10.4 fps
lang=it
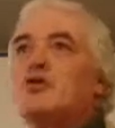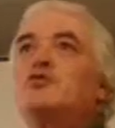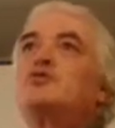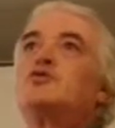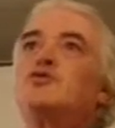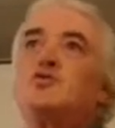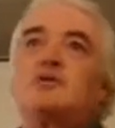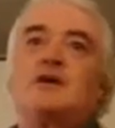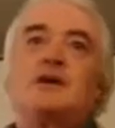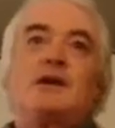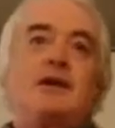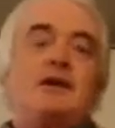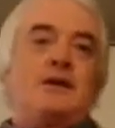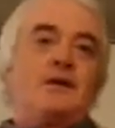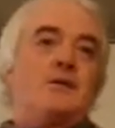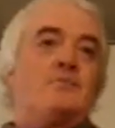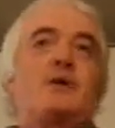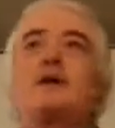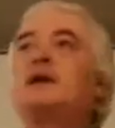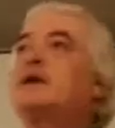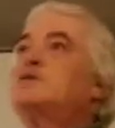con tutte le
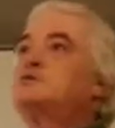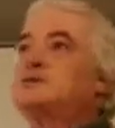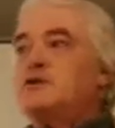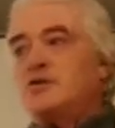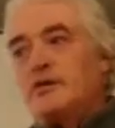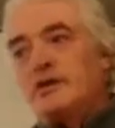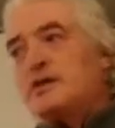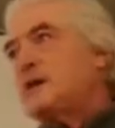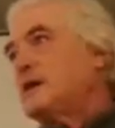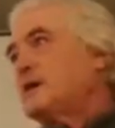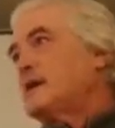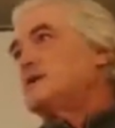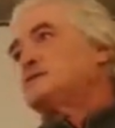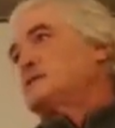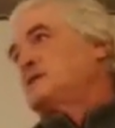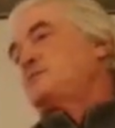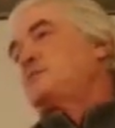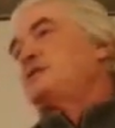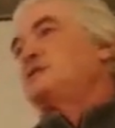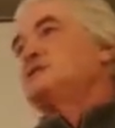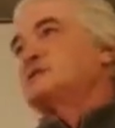precauzioni che erano state
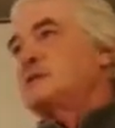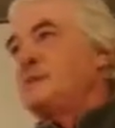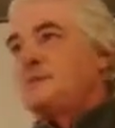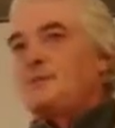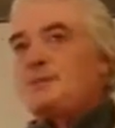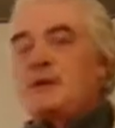previste.